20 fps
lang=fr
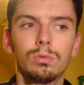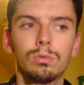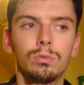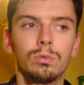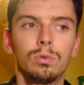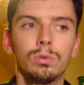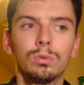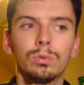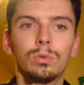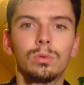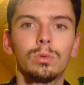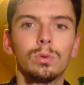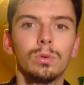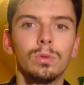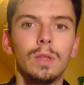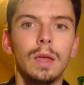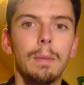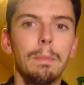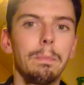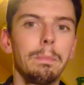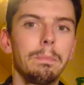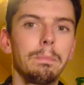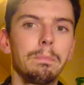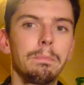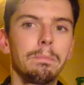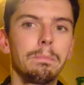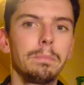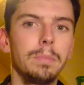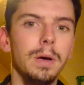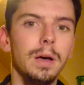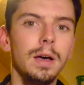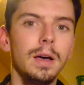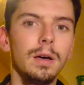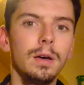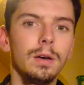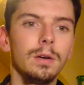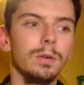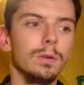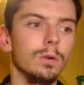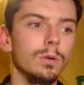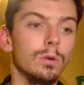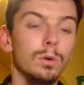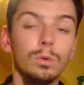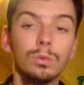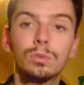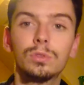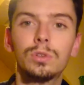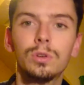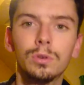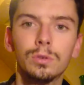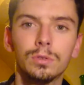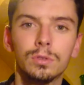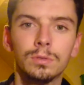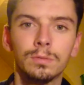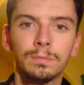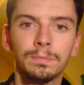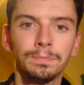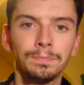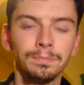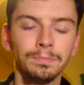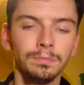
dont on n'a pas conscience.